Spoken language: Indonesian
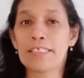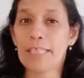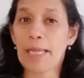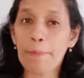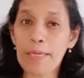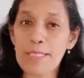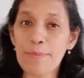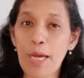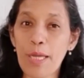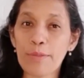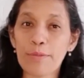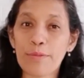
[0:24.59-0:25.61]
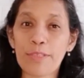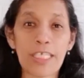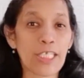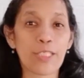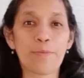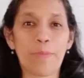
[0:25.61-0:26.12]
napas baru,
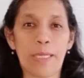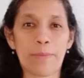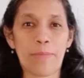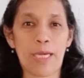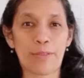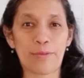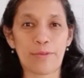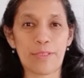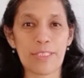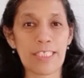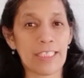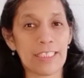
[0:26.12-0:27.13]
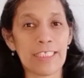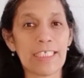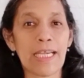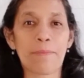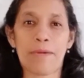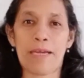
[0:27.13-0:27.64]
kehidupan baru
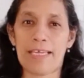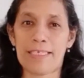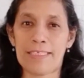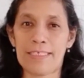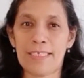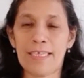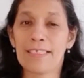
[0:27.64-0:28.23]
setiap hari.